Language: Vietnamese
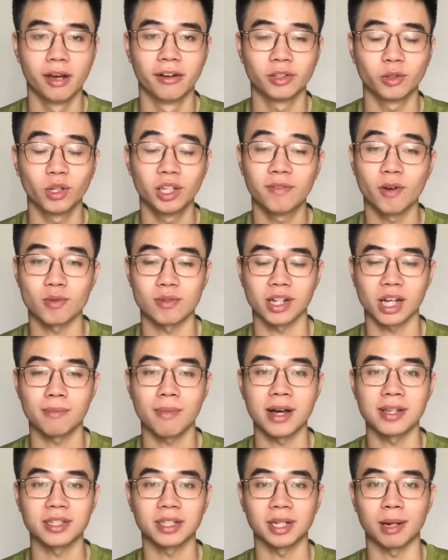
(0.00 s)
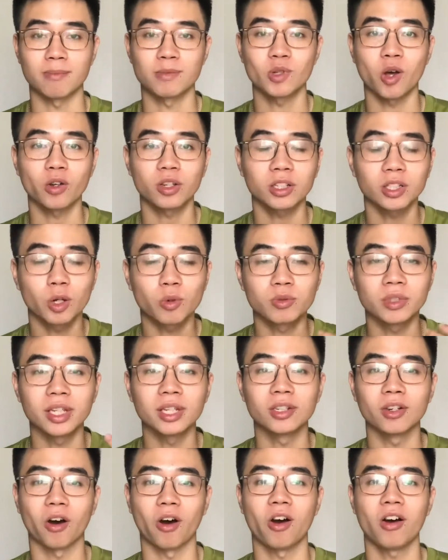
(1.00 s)
Tôi hy vọng rằng các bạn sẽ nắm rõ những thông
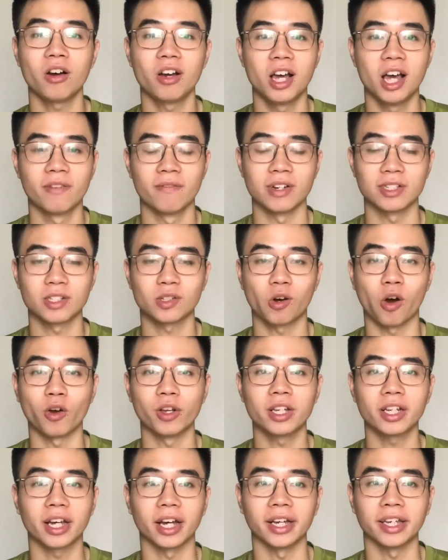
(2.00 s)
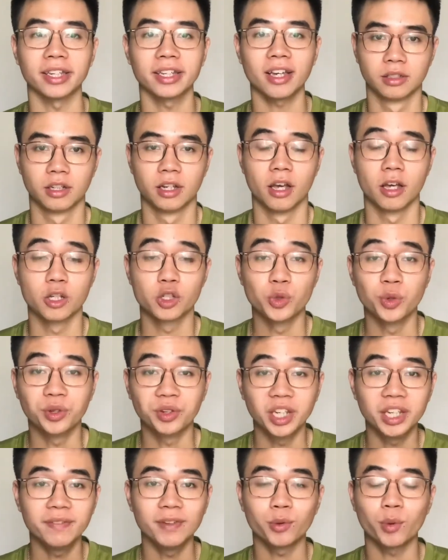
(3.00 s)
tin đó và sẽ có những cái suy
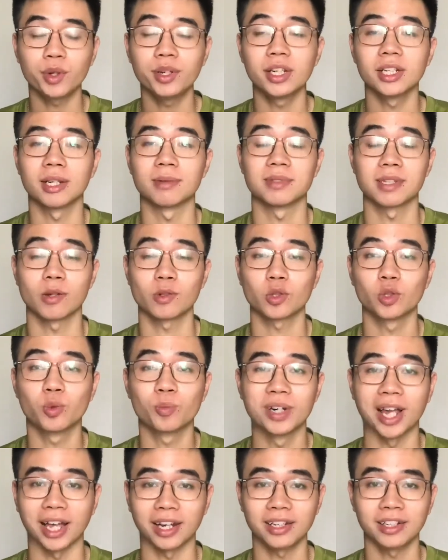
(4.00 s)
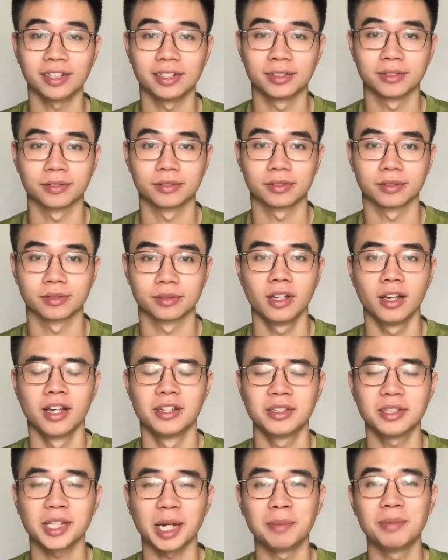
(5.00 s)
nghĩ và quyết định làm sao cho đúng đắn.
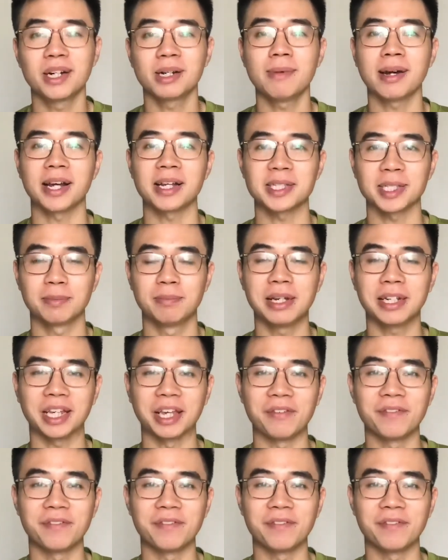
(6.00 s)
Rất cảm ơn các bạn đã xem hết cái